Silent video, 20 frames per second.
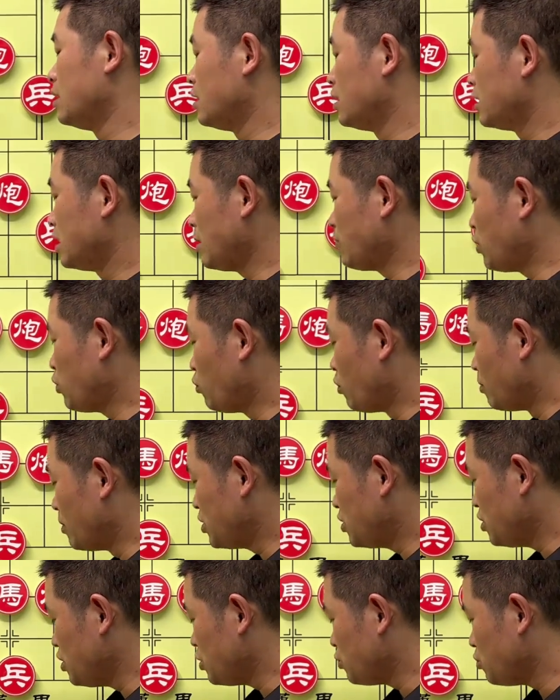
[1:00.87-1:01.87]
那么我们
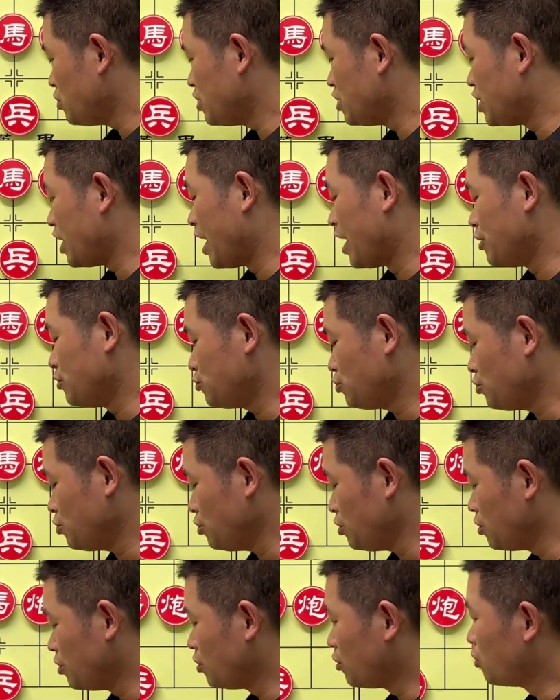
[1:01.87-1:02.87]
继续延
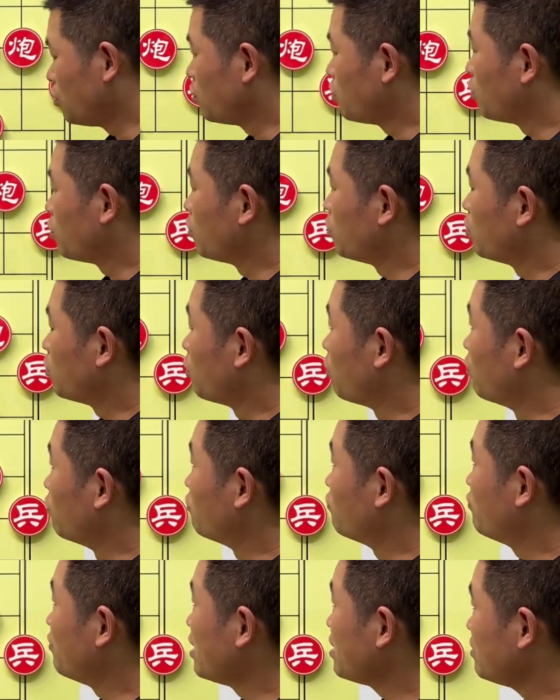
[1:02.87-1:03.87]
续
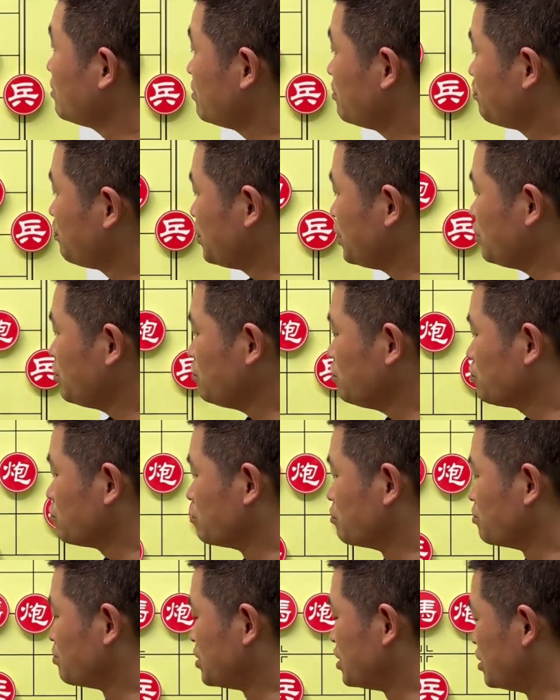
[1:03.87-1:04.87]
红方兵
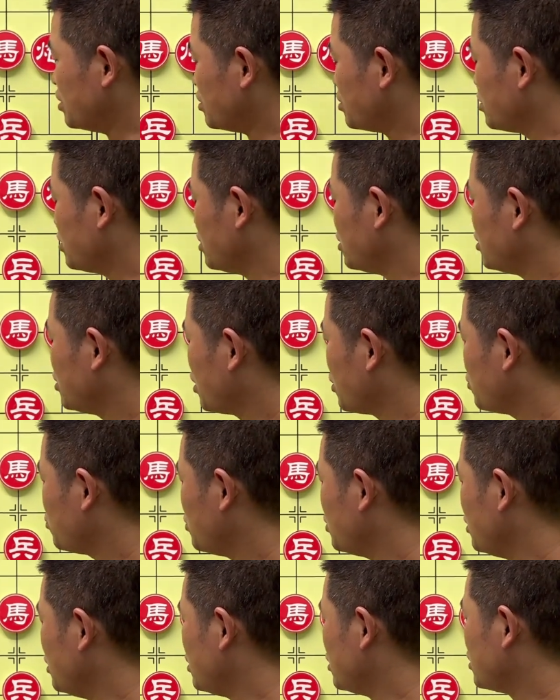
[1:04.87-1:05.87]
五平四将
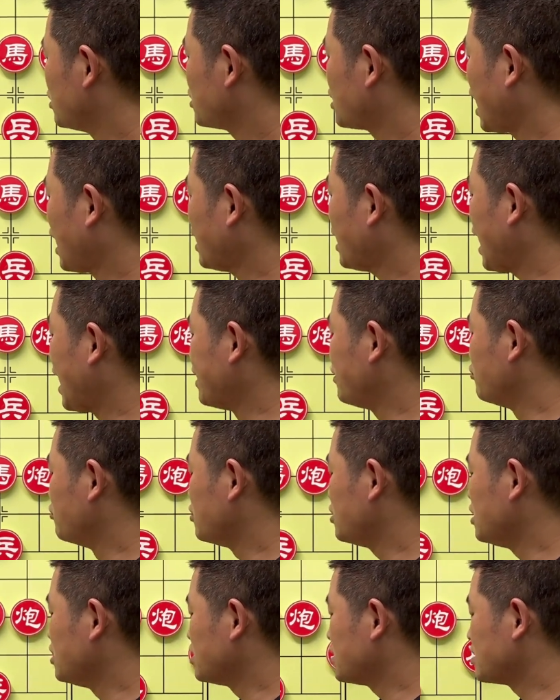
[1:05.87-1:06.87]
军，他还有
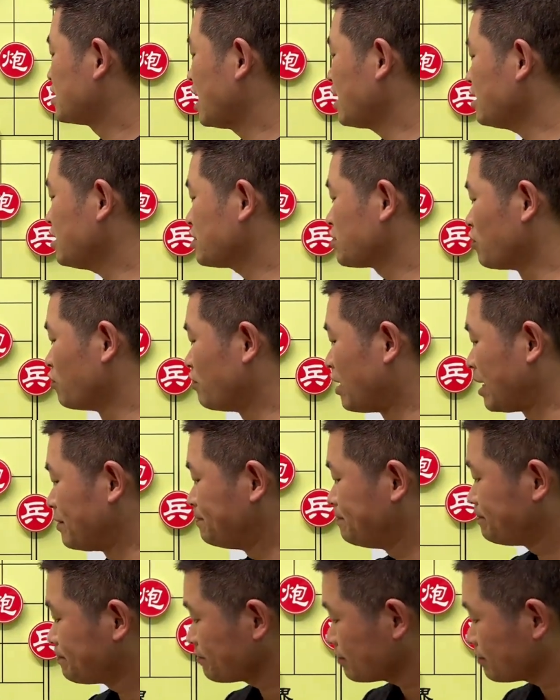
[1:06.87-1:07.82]
第三个走法。